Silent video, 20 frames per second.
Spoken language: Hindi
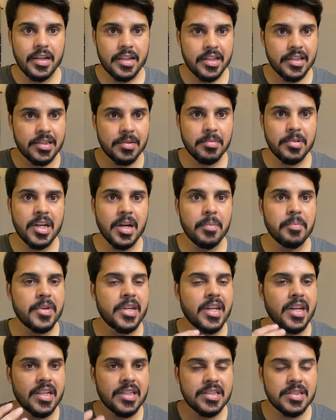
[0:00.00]
किसी भी
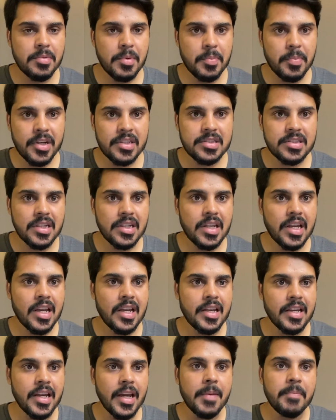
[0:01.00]
कंपनी या किसी भी पर्सन के
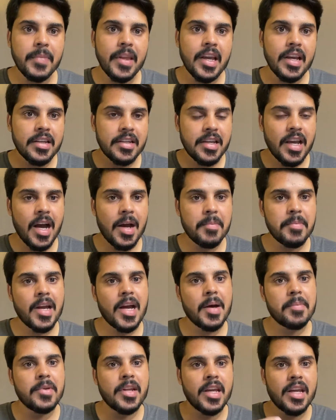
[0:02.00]
लिए यहाँ पे
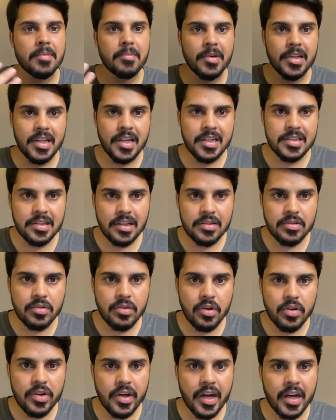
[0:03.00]
आपने एक बंदे के साथ
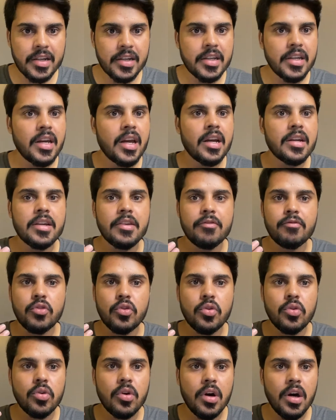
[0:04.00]
कॉन्ट्रैक्ट किया कि
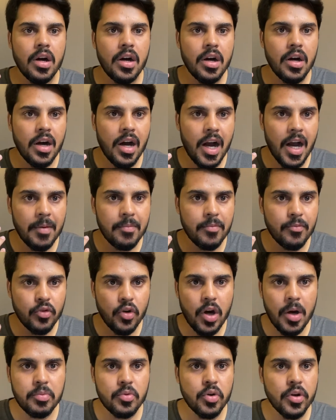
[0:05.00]
वो आ, आप
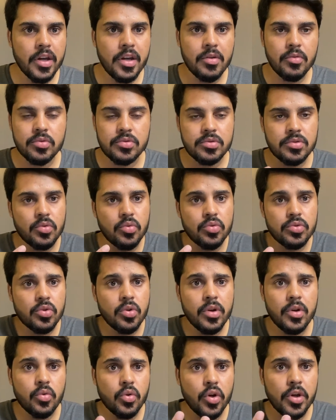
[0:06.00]
वो आपको उसको
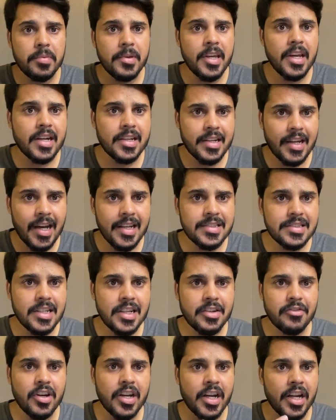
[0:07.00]
उसको कोई भी एक टास्क
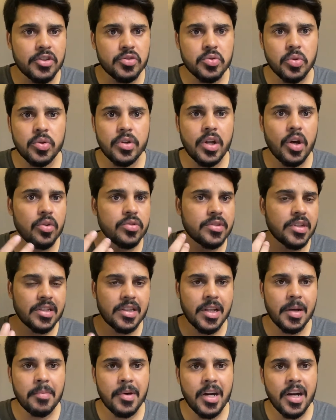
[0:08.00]
करवाना है छोटा हो
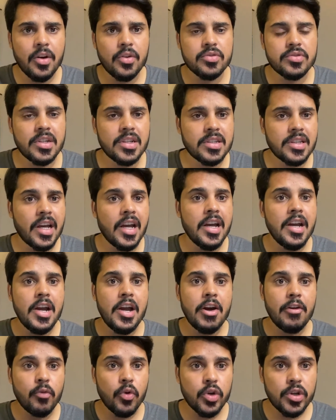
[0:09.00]
सकता है बड़ा हो सकता है
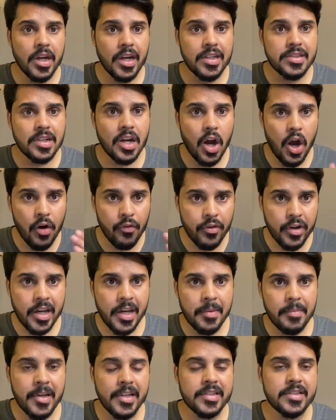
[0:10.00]
वो टास्क
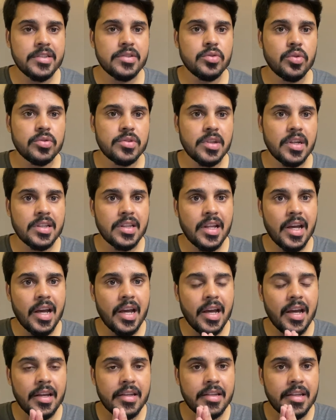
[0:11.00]
आवरली बेसिस हो सकता
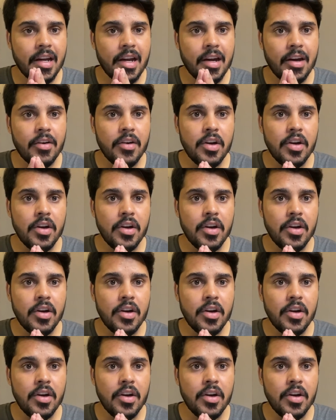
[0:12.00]
है या